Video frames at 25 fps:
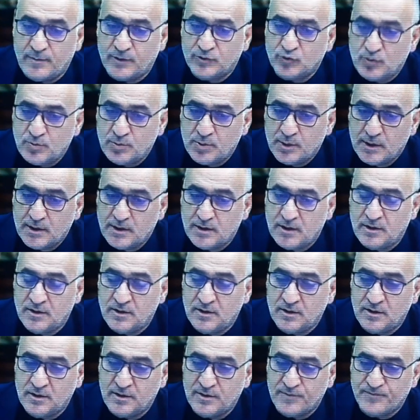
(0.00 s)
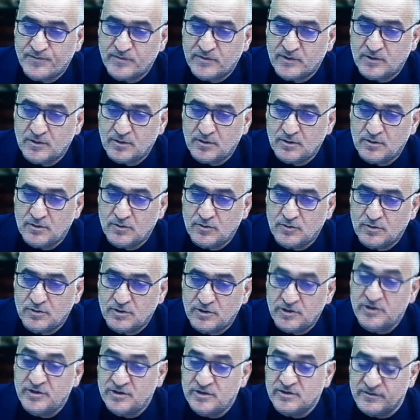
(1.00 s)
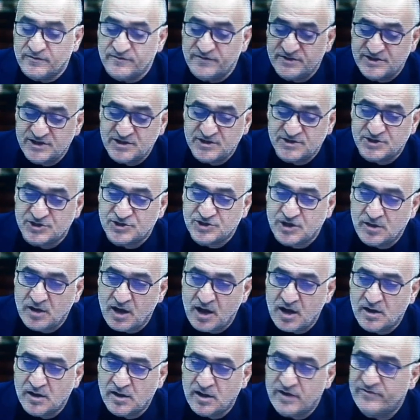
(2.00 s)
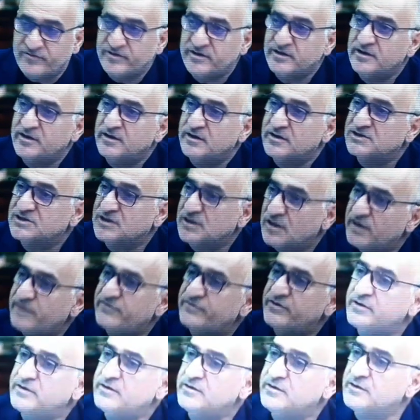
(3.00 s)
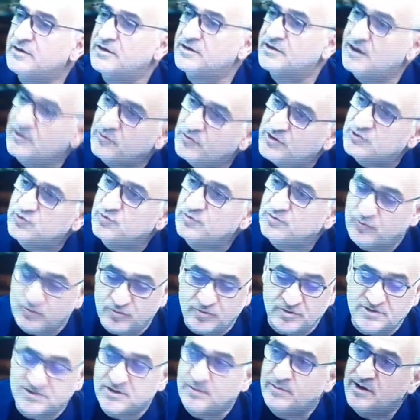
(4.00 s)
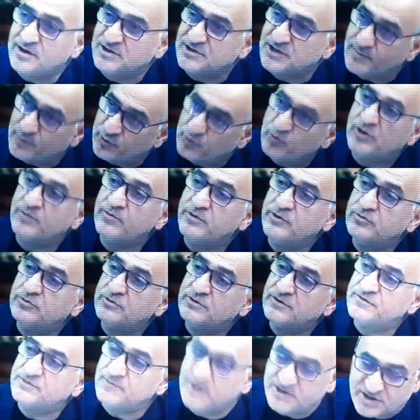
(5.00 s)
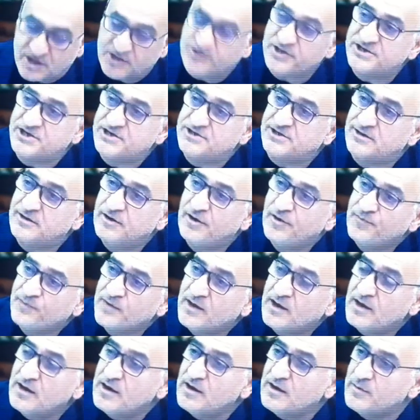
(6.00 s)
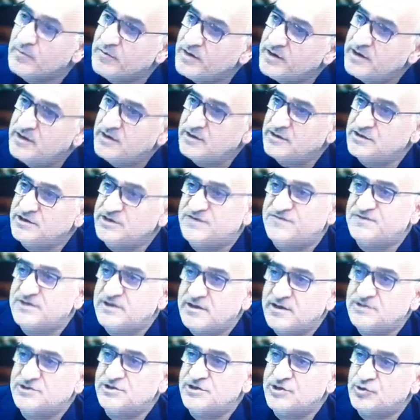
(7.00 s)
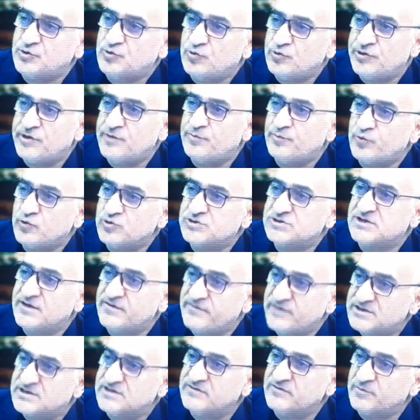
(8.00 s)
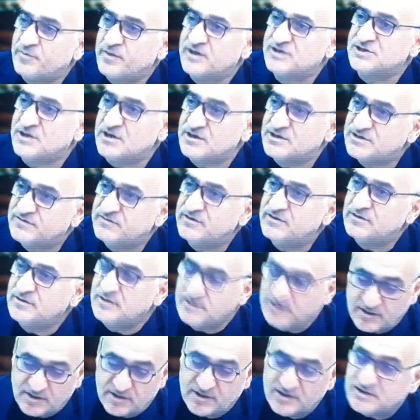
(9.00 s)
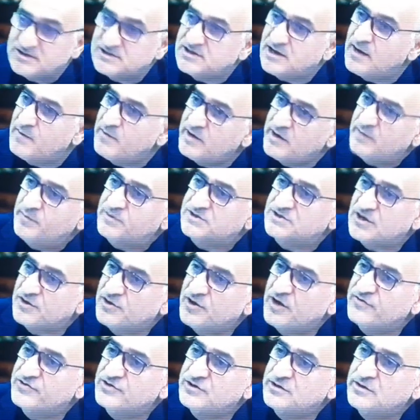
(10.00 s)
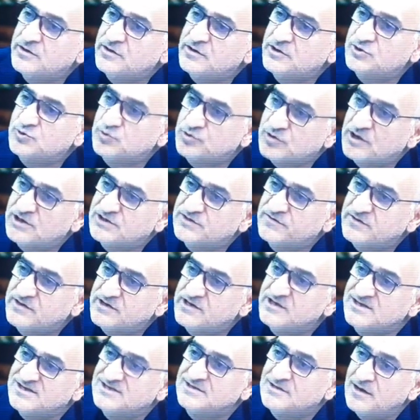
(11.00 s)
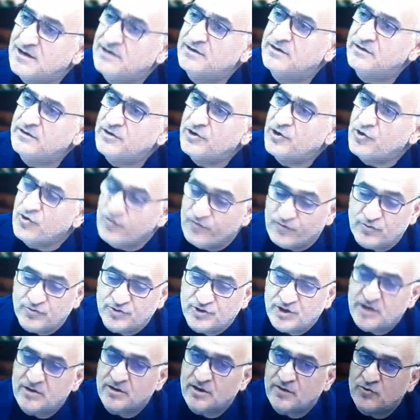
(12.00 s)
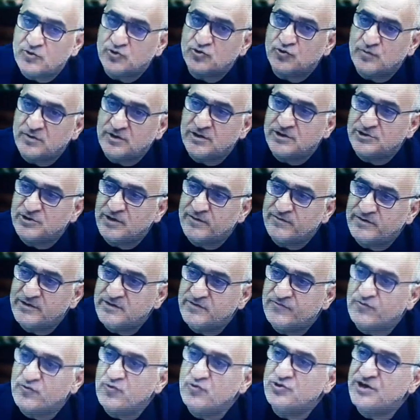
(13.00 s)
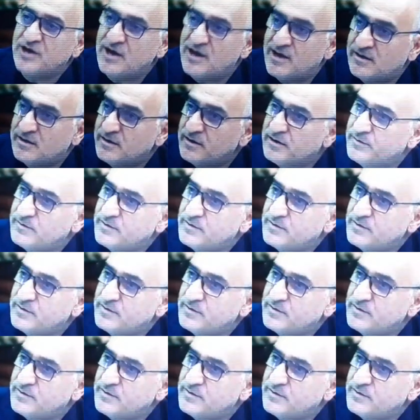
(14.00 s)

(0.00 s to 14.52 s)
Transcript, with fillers: Потом э, и везде насаждало анклавы, эксклавы и так далее. У нас забрали Западную Армению. И смотрите, как нас резали. Мы из всей территории постсоветского пространства самое пострадавшее государство геноцидально, включая того, что мы должны обвинить, включая